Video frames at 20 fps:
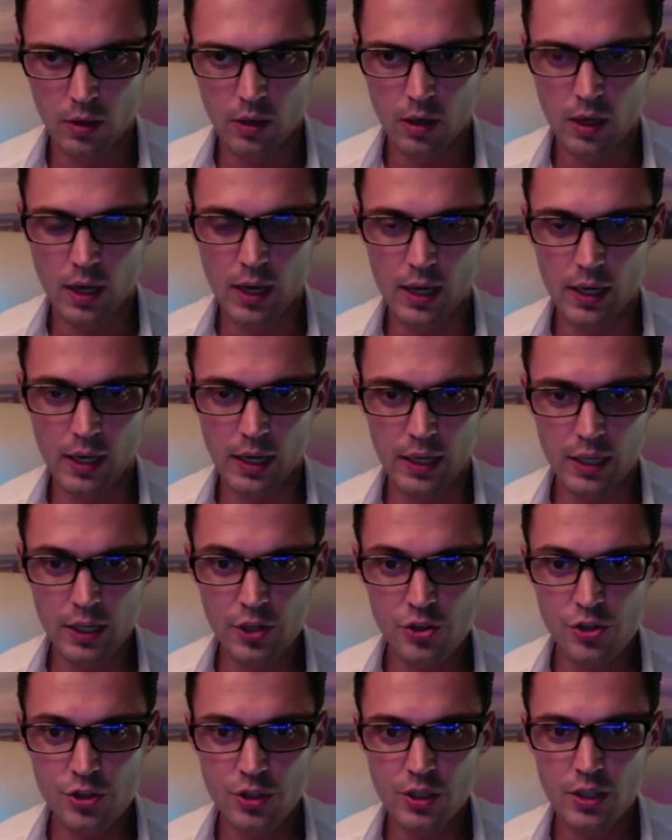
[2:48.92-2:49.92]

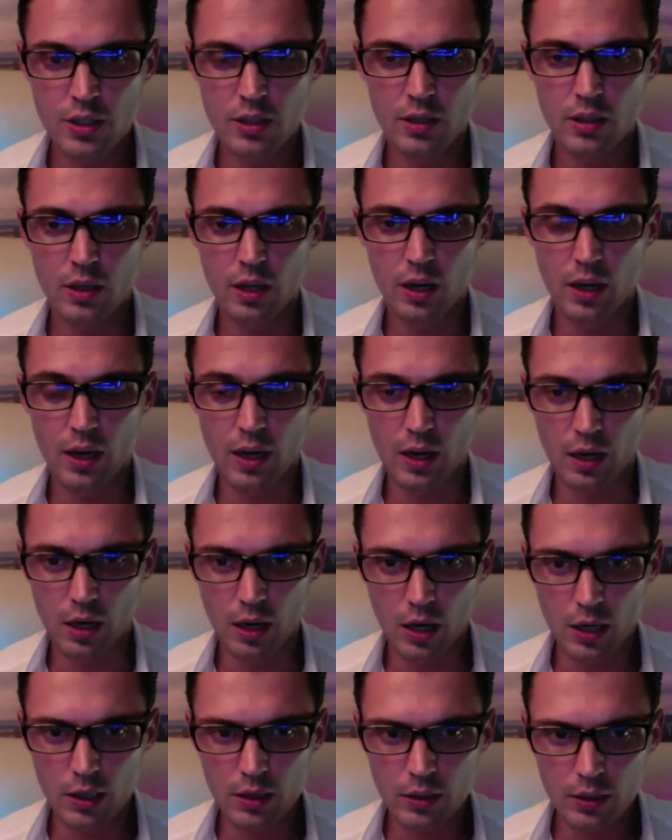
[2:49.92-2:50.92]
органические или
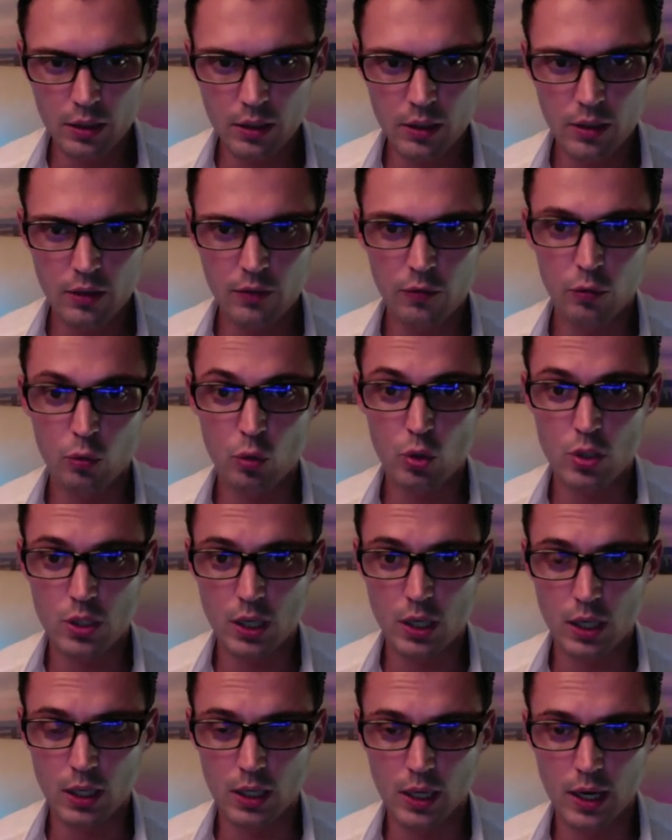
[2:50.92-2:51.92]
органные
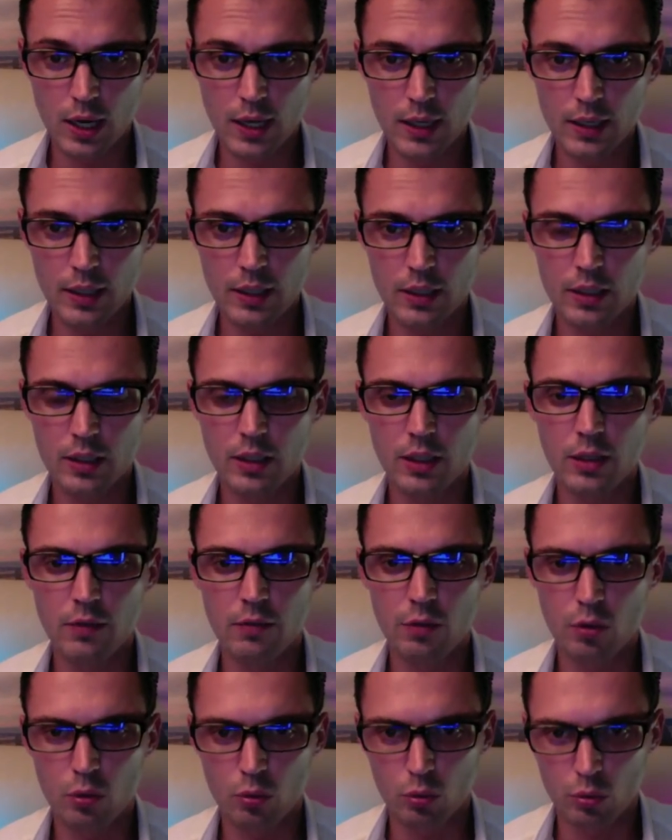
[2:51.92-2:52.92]
функциональные
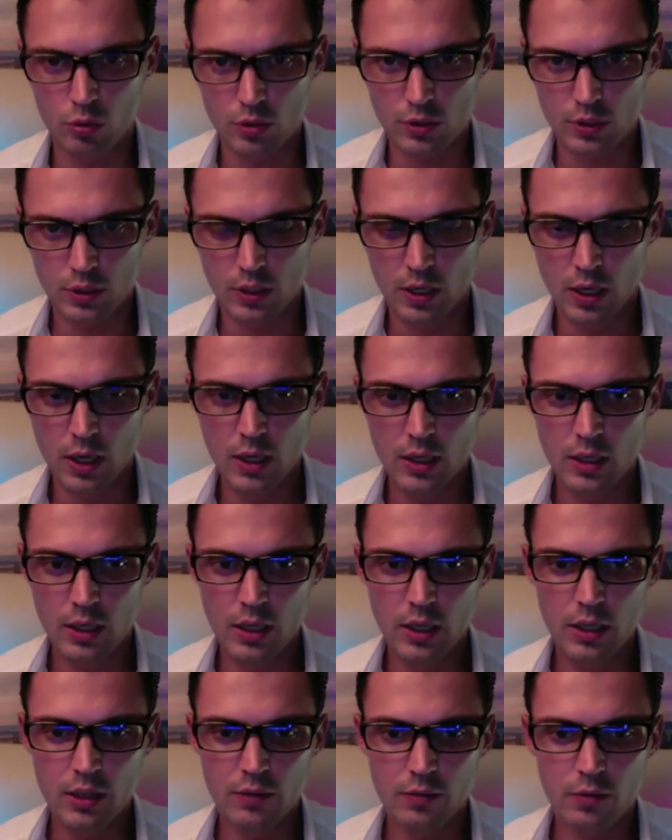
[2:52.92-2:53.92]
неврозы или
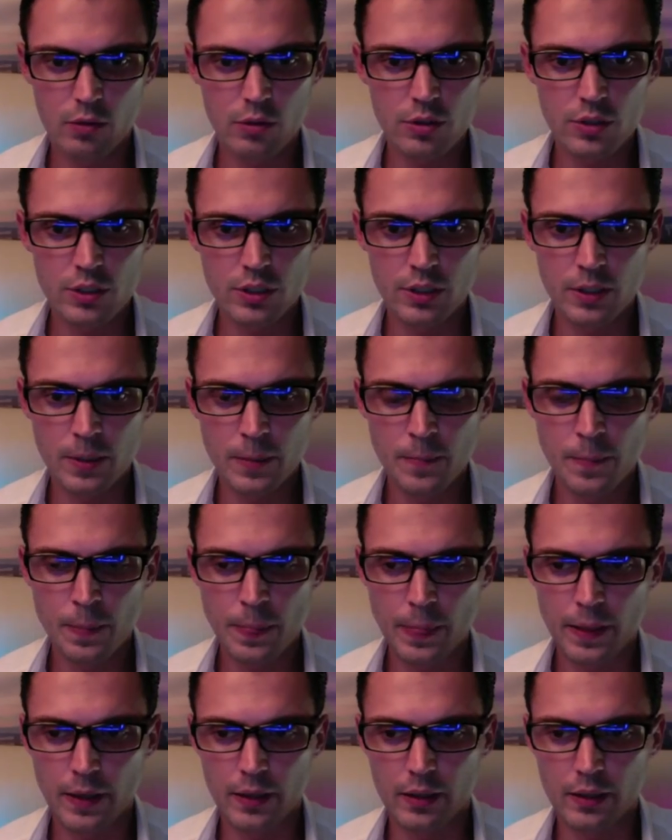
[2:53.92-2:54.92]
неврозы
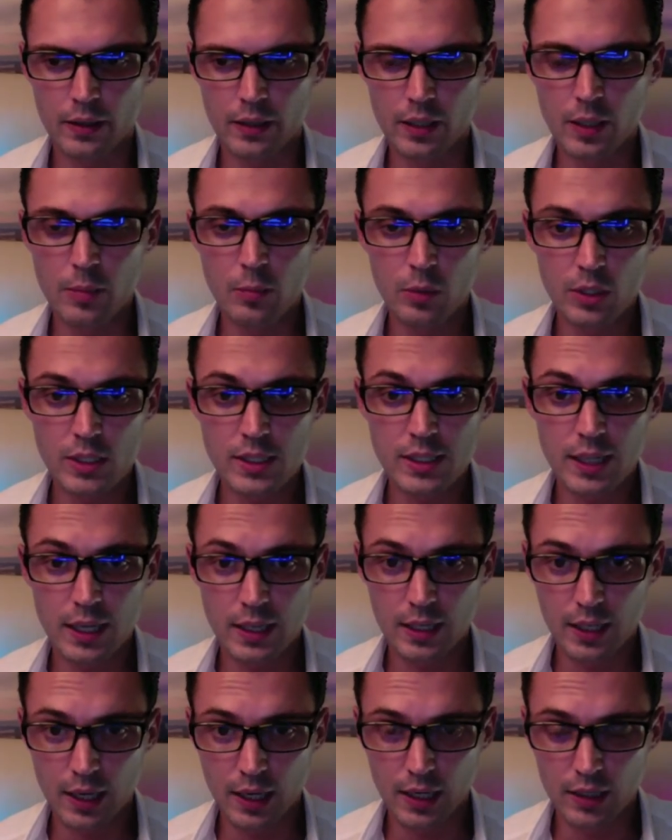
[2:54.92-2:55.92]
э,
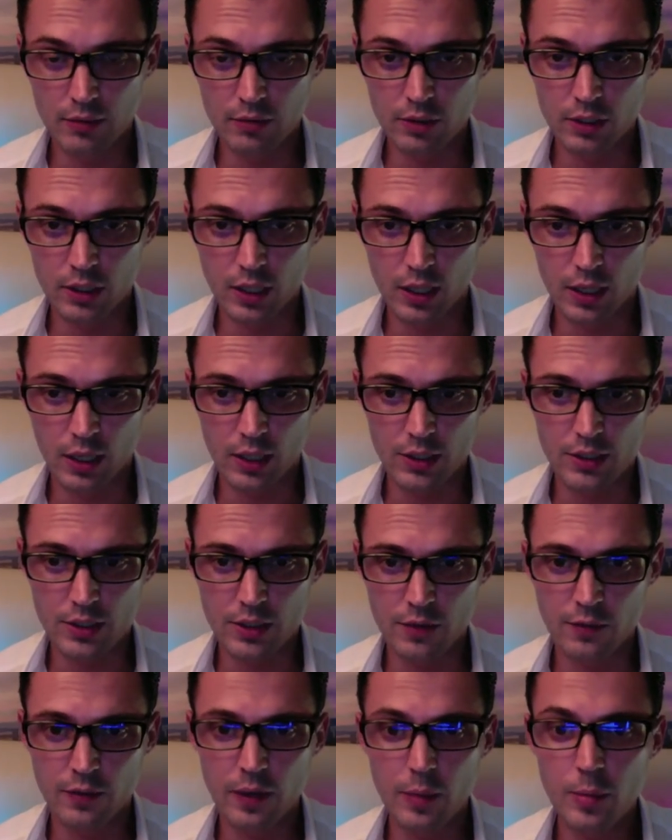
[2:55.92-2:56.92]
эмоционального характера,
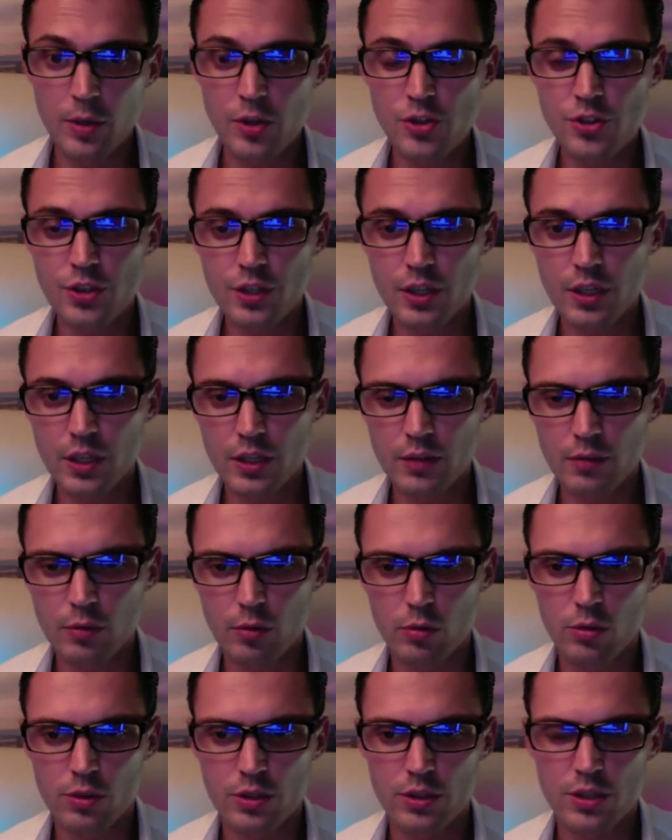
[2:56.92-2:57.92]
фобические
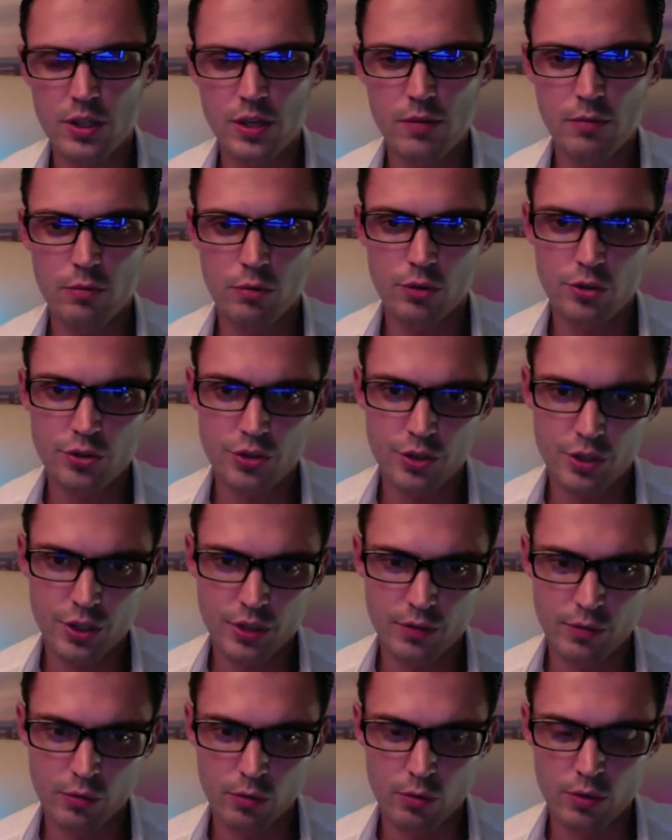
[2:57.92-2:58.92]
неврозы, тревожные
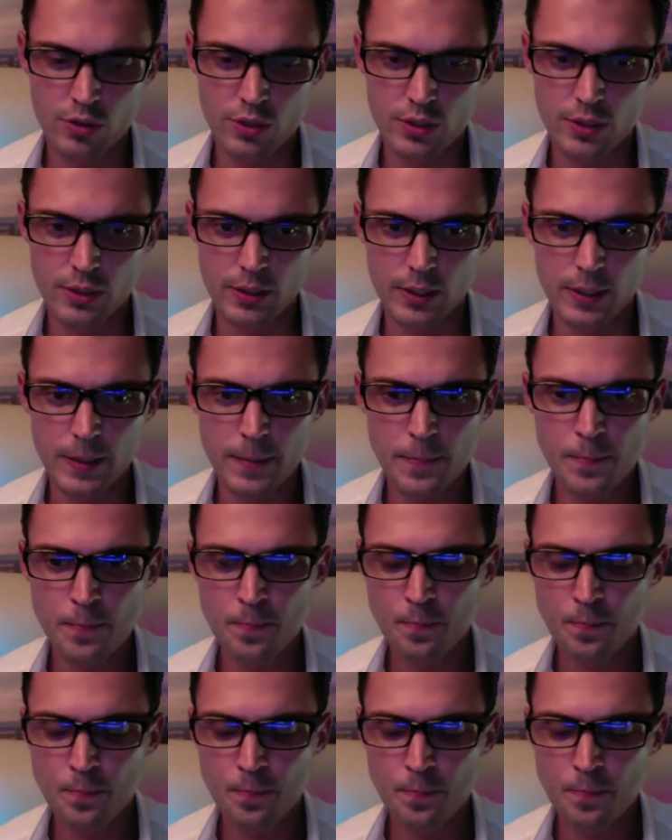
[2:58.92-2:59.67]
неврозы, да,